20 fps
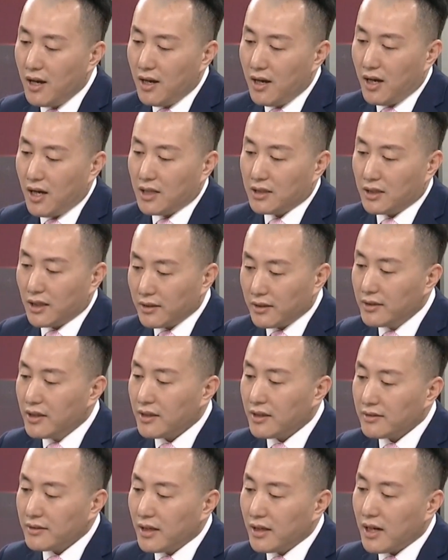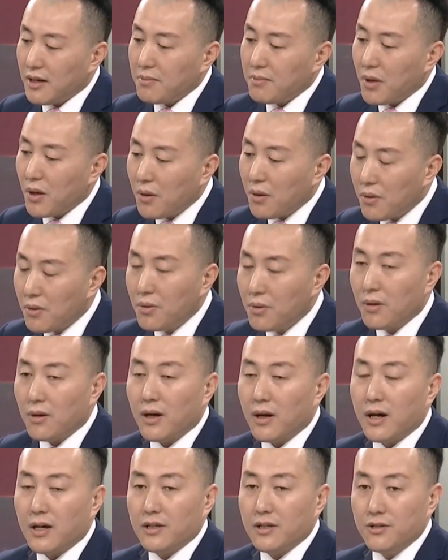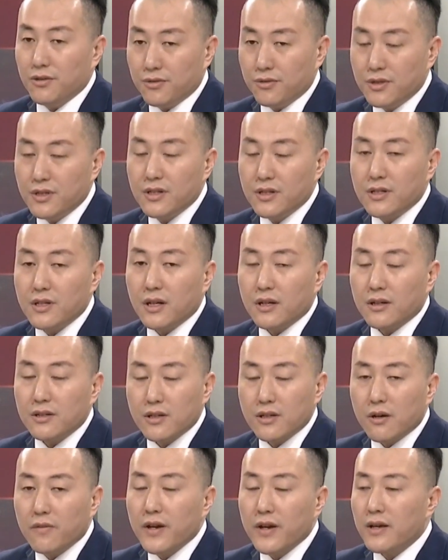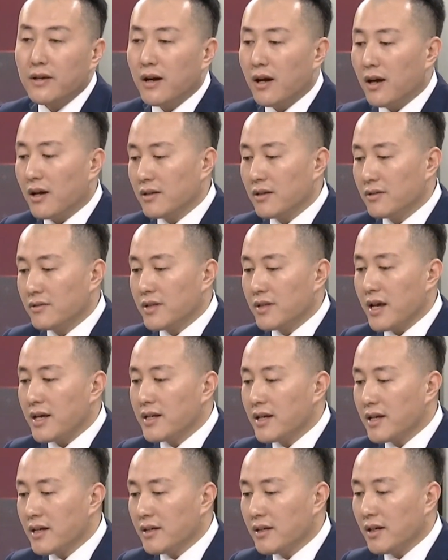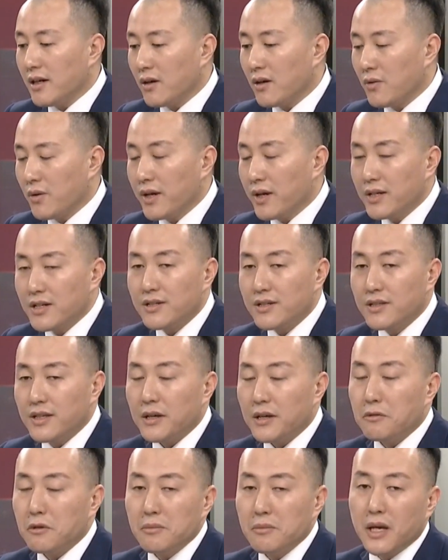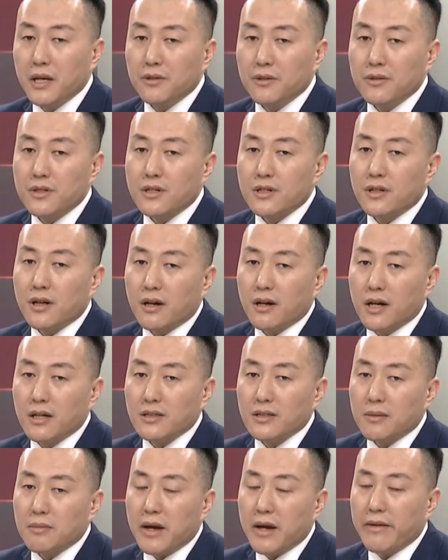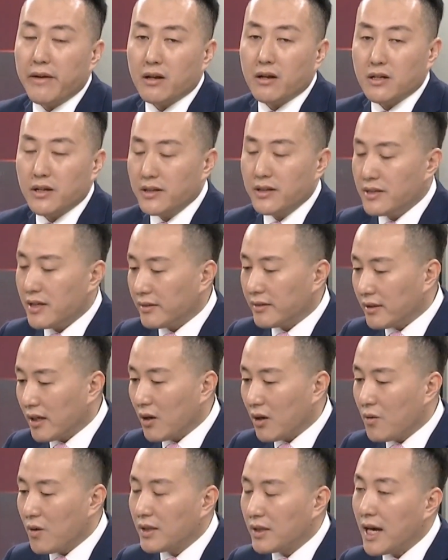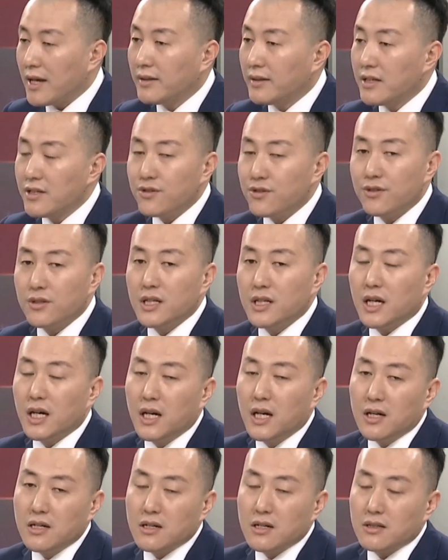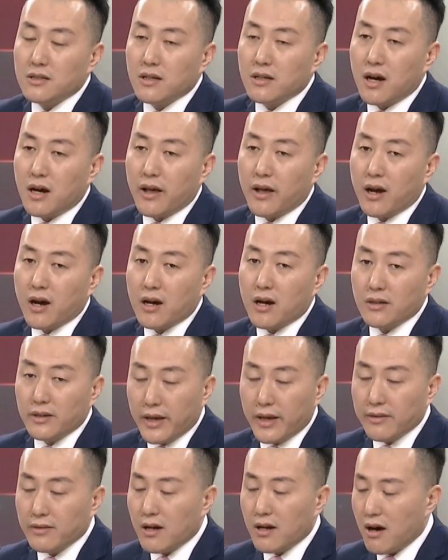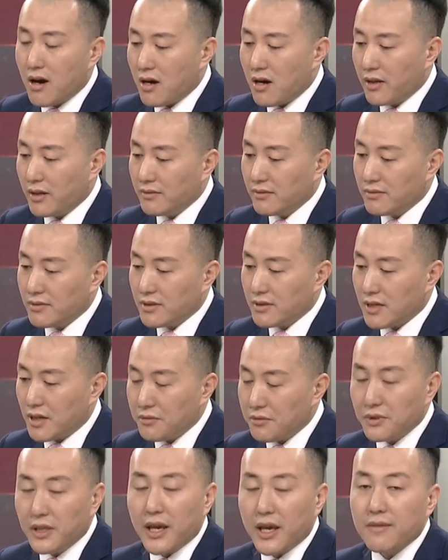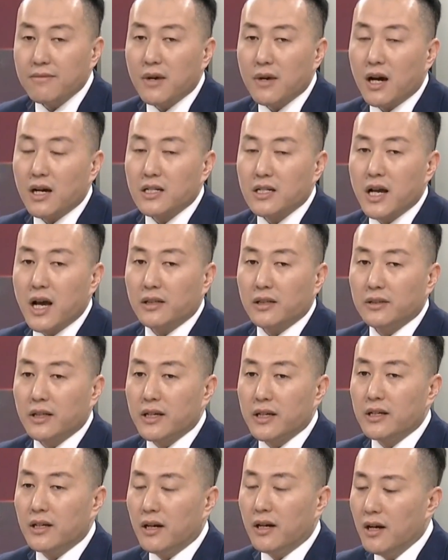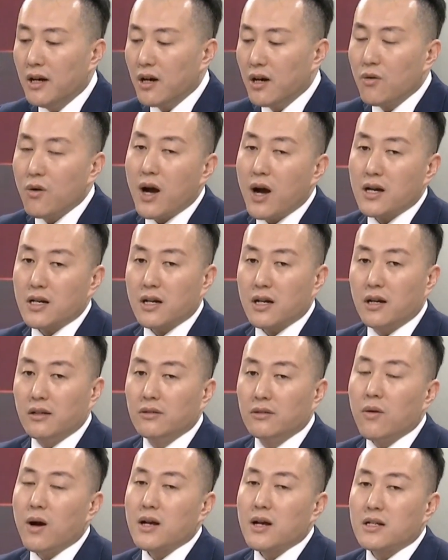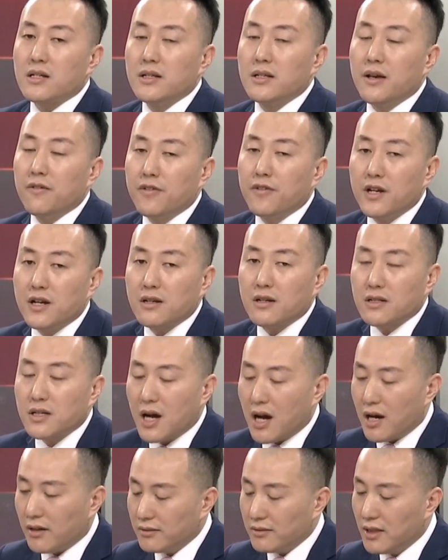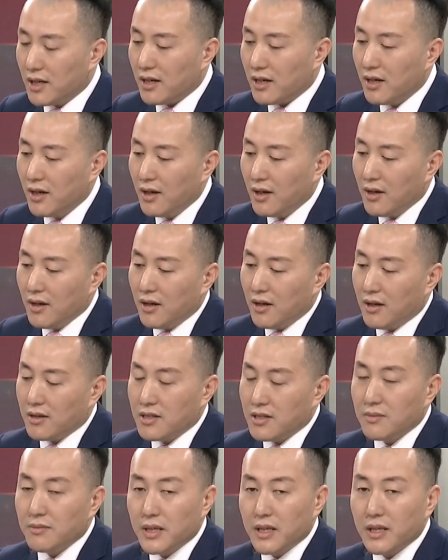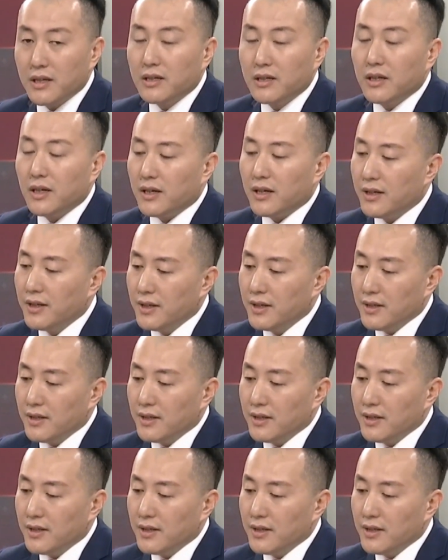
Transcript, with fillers: 啊，等等的，包括啊，尤其是这个消费啊，在这个会议之前，我们也都知道，刚才马云老师也讲到了扩大内需的政策，二零二二年到二零三五年啊，这样的一个跨横跨时间非常长的，呃，这么一个